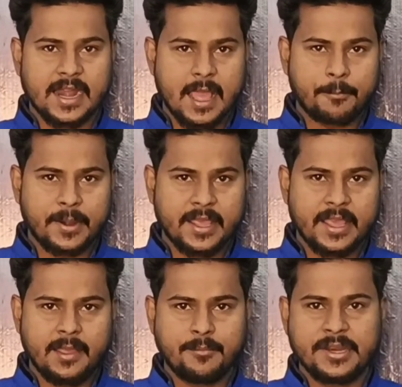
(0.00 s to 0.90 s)
खराब पड़े
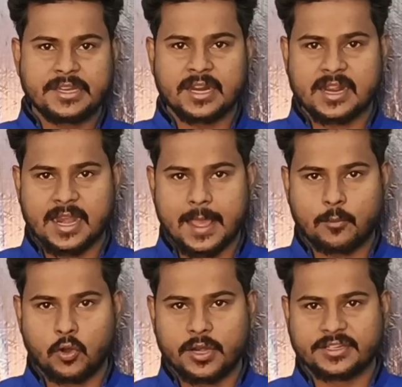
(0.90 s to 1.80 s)
हैं मीटर
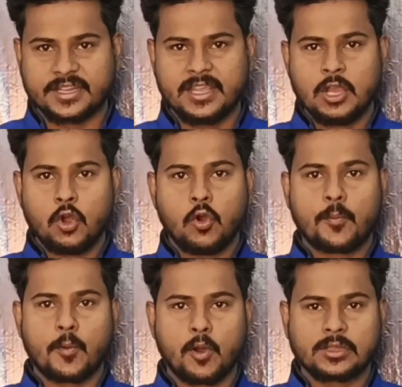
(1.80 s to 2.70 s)
खराब होने से
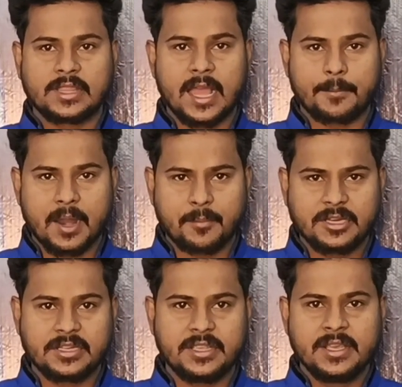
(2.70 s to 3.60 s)
उपभोक्ता अपना
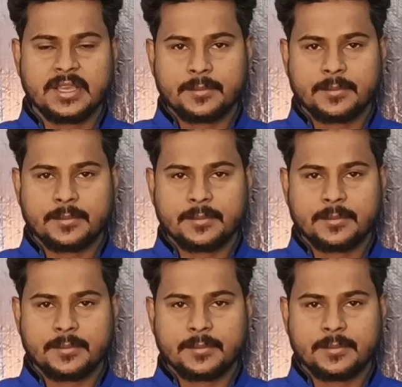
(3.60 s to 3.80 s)
बिजली